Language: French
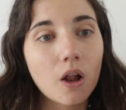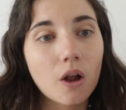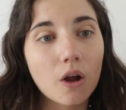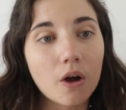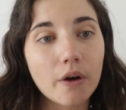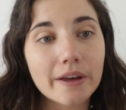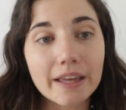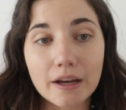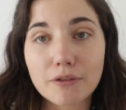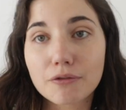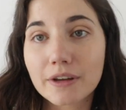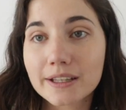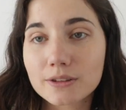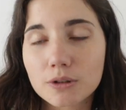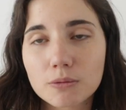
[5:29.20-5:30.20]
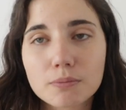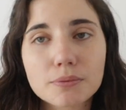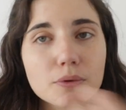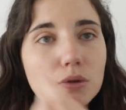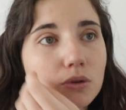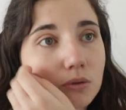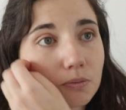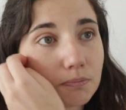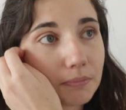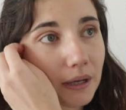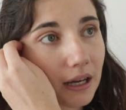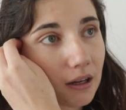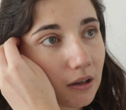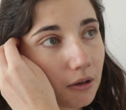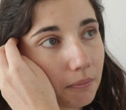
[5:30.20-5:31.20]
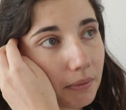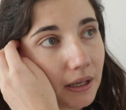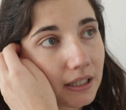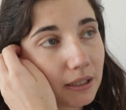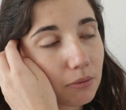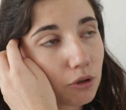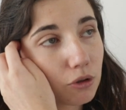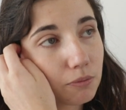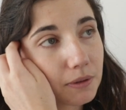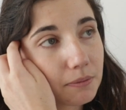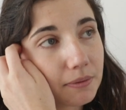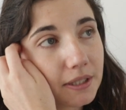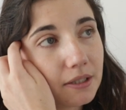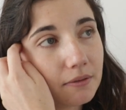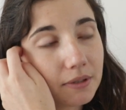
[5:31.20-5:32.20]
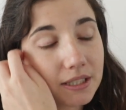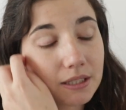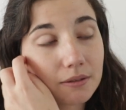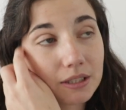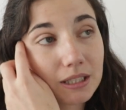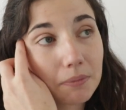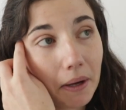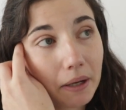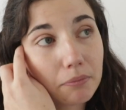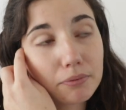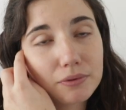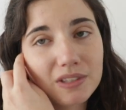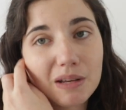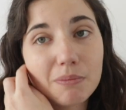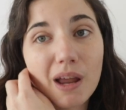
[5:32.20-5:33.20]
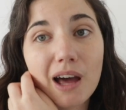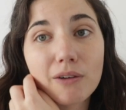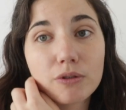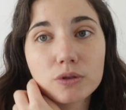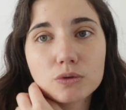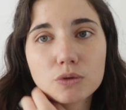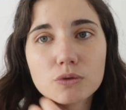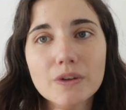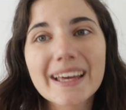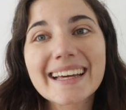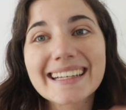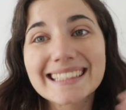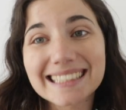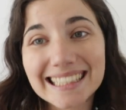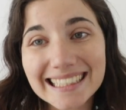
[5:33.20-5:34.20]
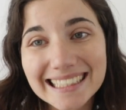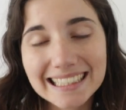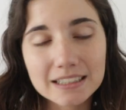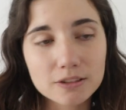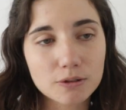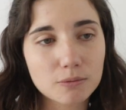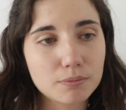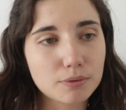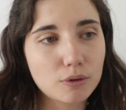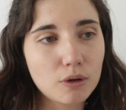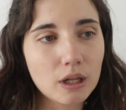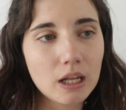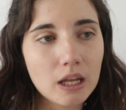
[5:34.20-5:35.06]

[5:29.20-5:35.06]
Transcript: euh, et à faire dans le pot par, par d'abord le pipi, c'est ce qui paraît plus simple avant de faire caca dans le pot.